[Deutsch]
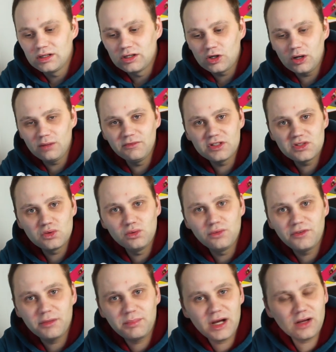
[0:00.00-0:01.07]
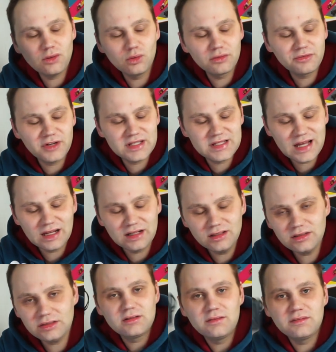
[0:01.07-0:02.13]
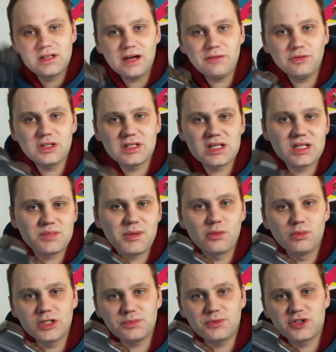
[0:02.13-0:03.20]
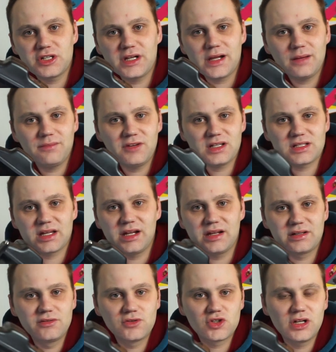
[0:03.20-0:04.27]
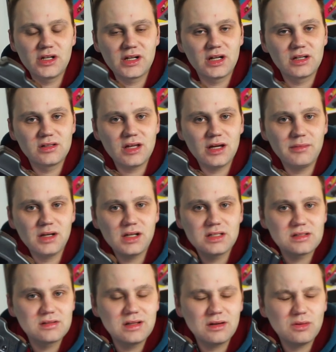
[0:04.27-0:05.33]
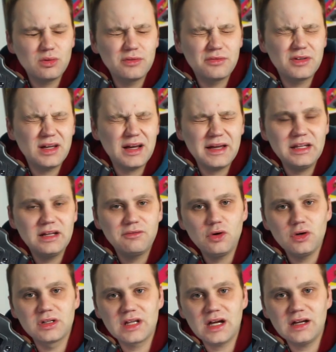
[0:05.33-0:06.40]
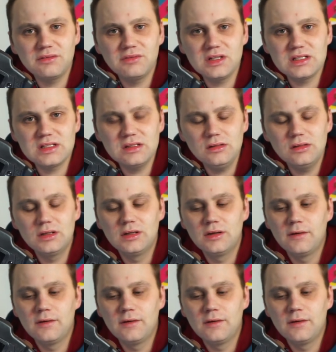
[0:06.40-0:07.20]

Kommen wir zu Verpackung und Versand. Dafür, dass ich es bei Wish bestellt habe, war es relativ schnell da. Die Kamera ist nach ungefähr einer Woche da gewesen.